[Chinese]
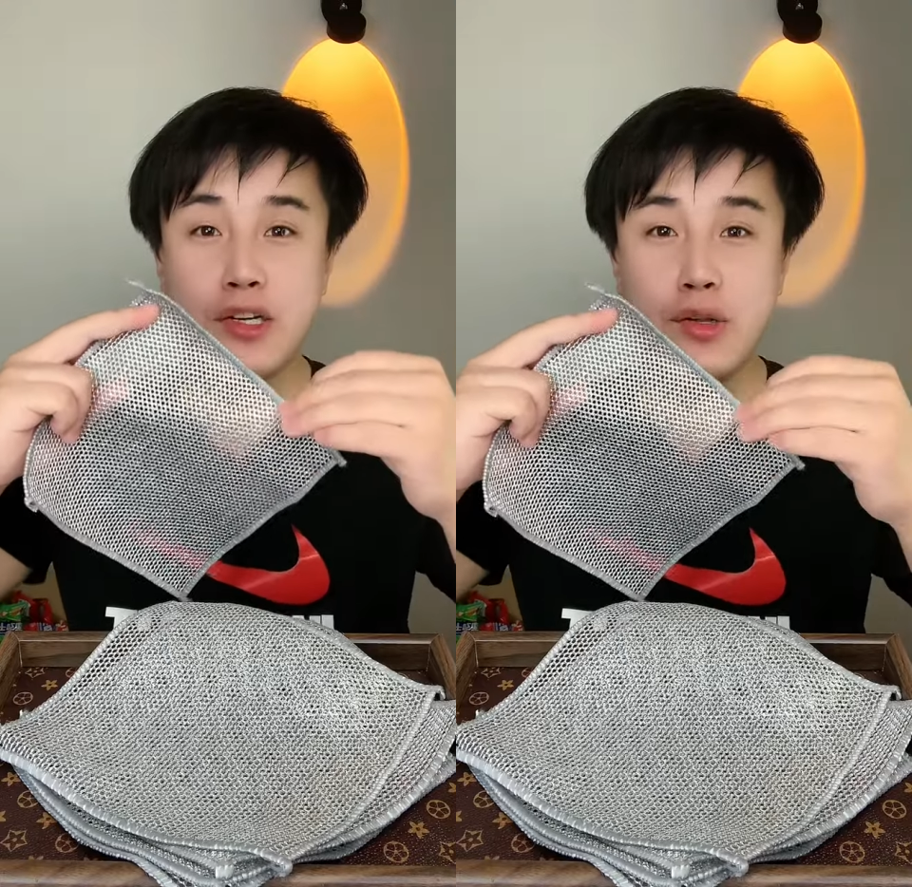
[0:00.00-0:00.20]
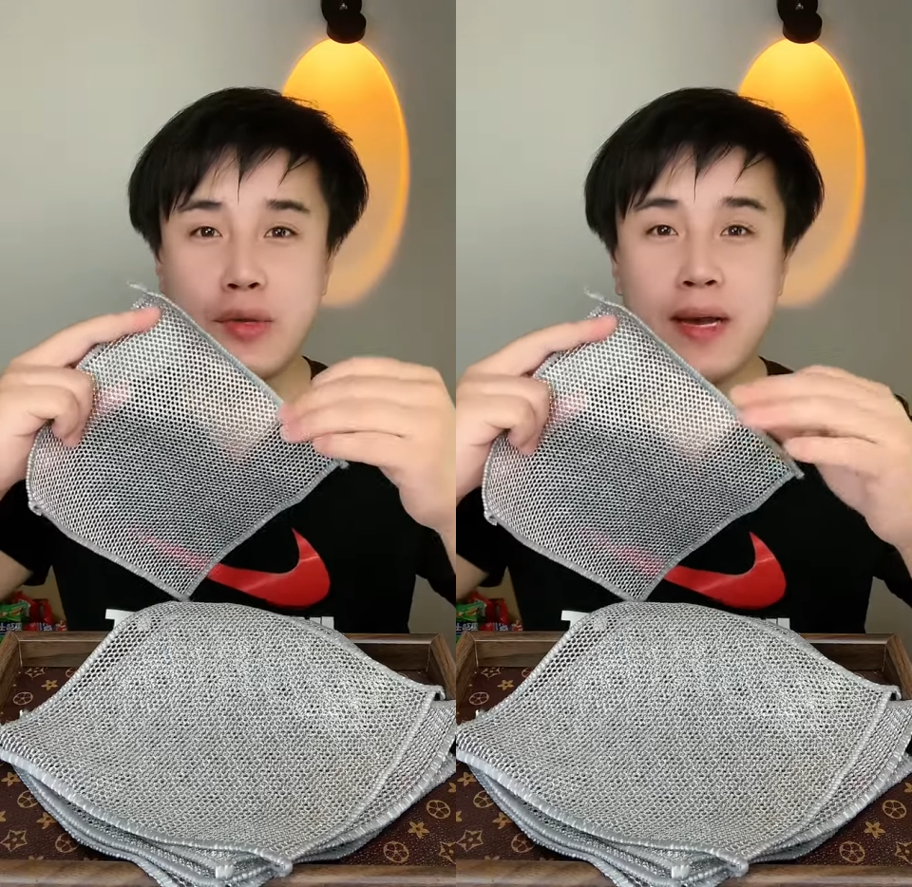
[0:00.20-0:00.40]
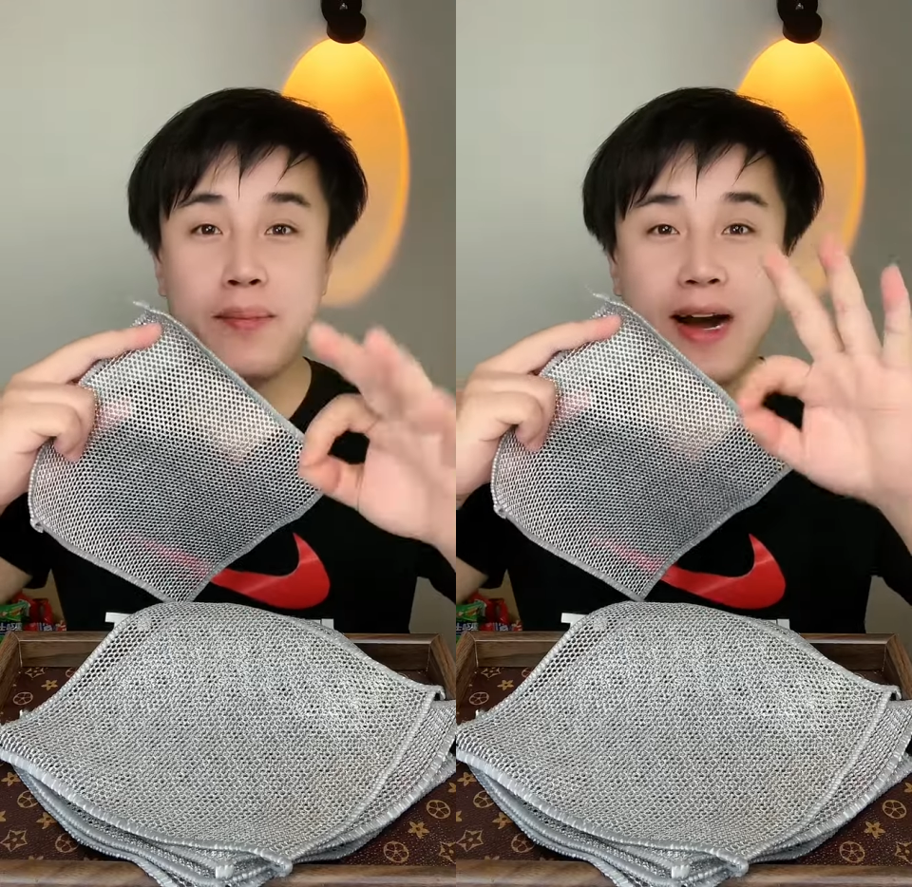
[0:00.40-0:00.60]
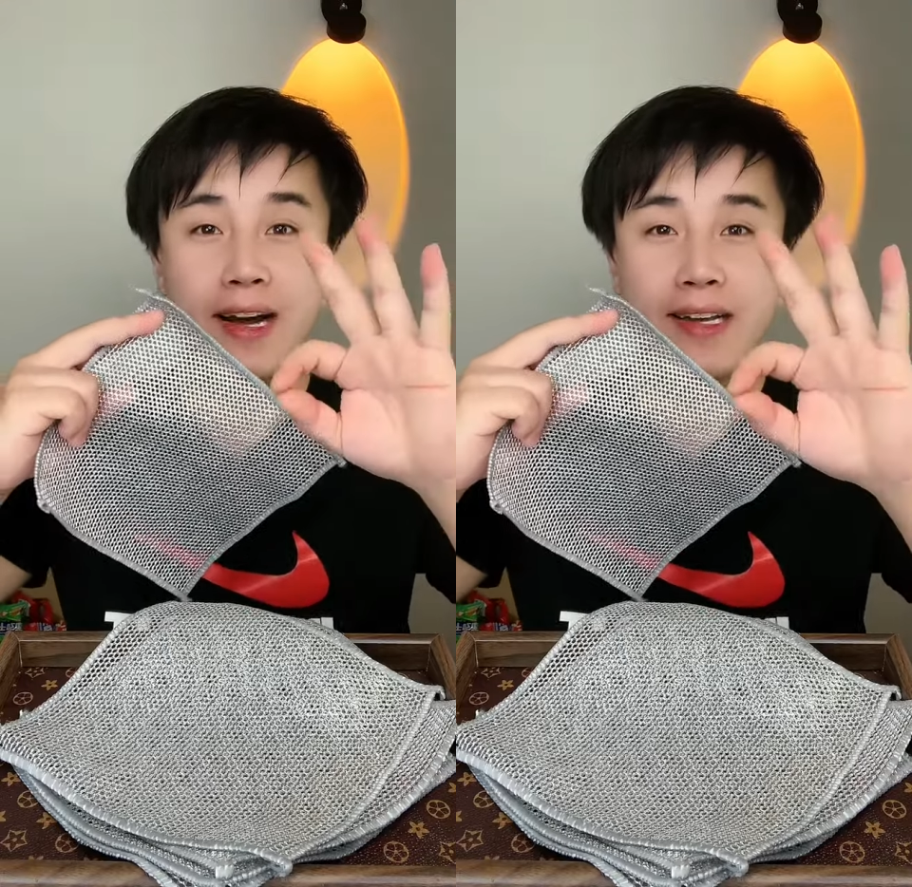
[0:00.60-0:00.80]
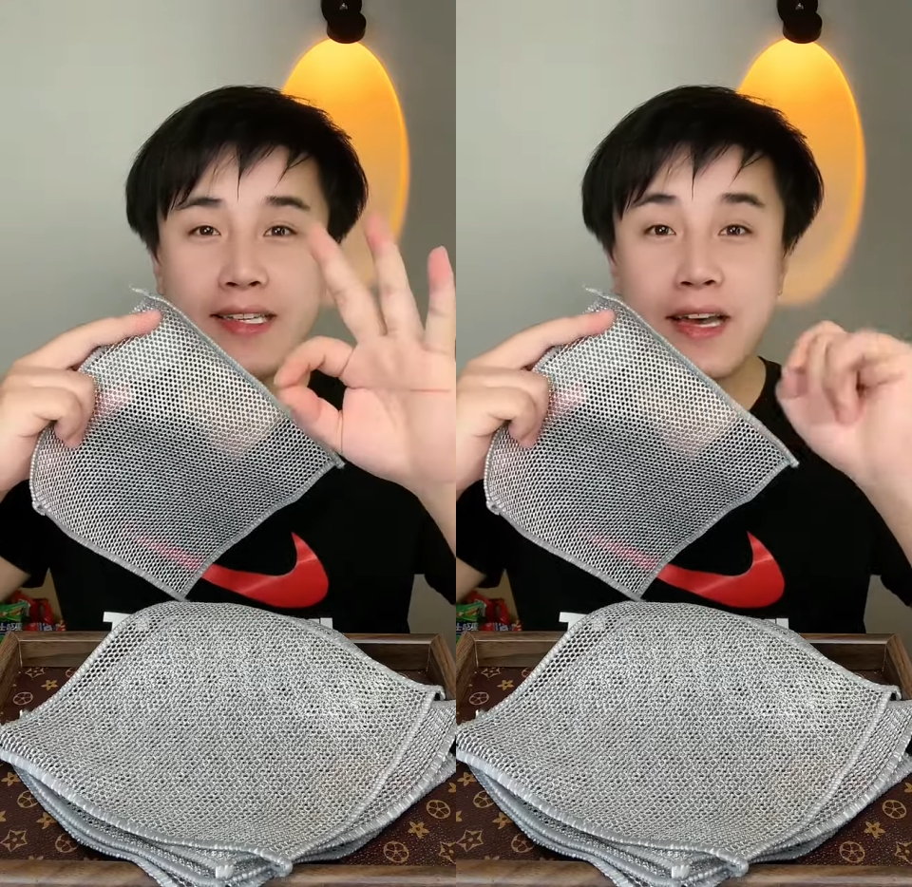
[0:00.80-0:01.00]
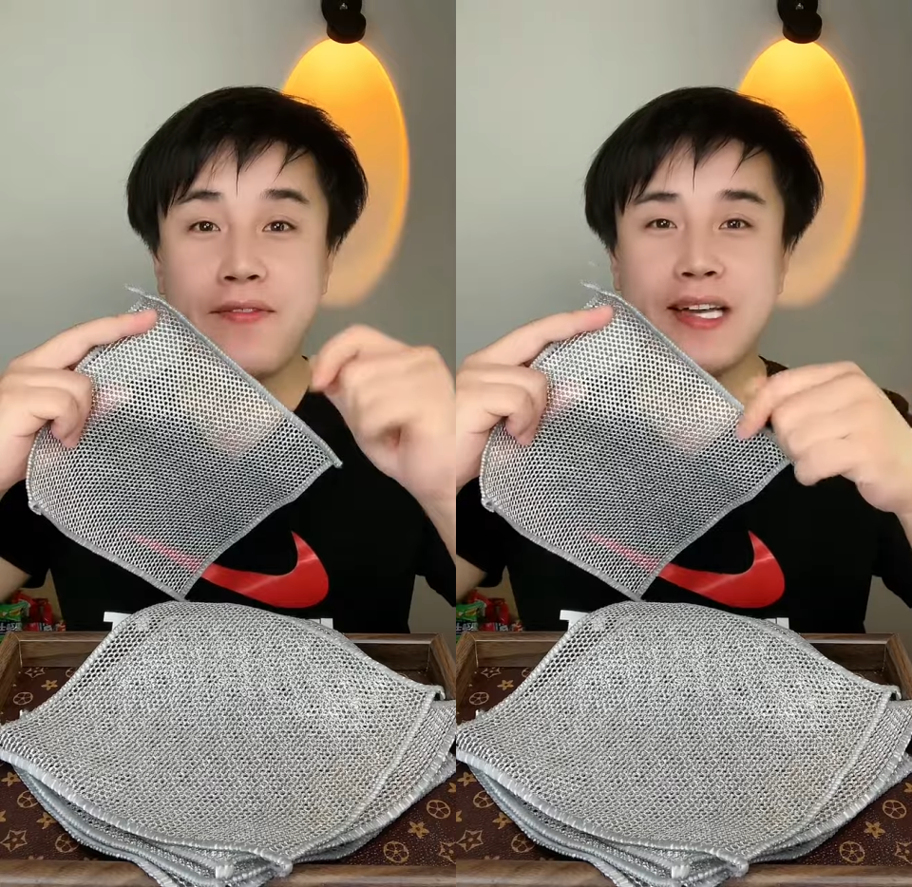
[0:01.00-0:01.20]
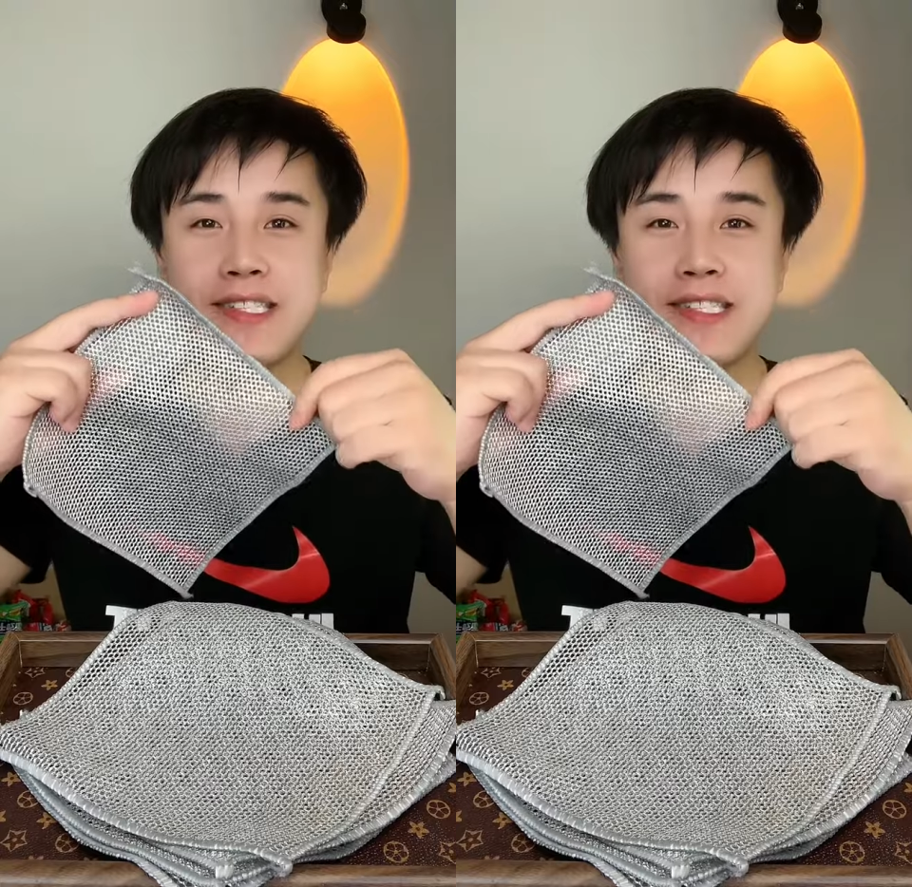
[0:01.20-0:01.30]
是六点八给咱发